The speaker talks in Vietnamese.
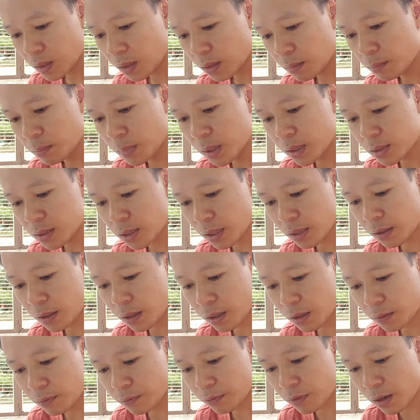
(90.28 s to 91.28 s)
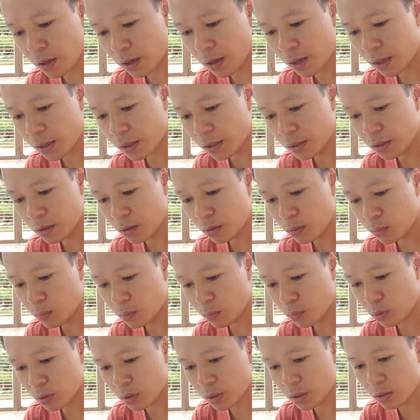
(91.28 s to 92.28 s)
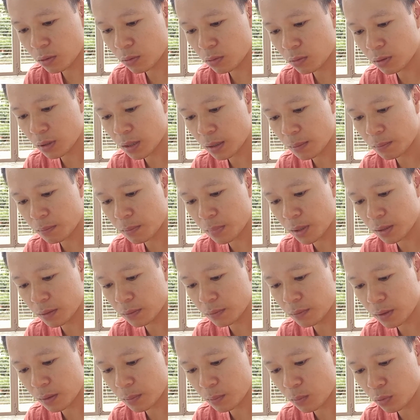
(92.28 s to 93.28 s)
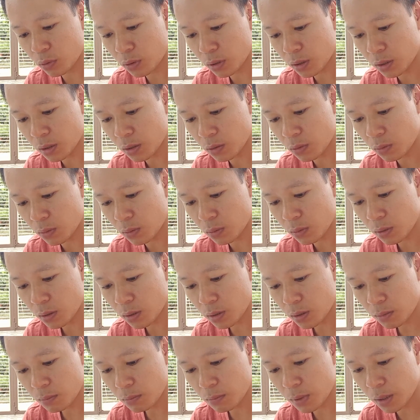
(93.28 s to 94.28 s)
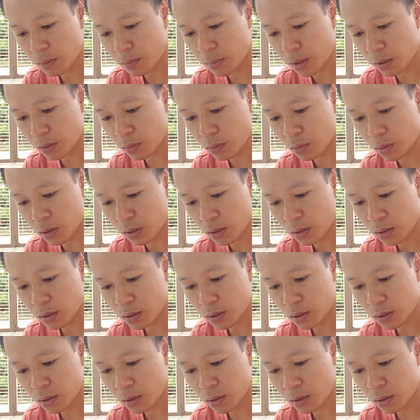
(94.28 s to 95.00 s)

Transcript: mình sẽ à, pha hai liều một liều 5 bệnh và một liều 7 bệnh luôn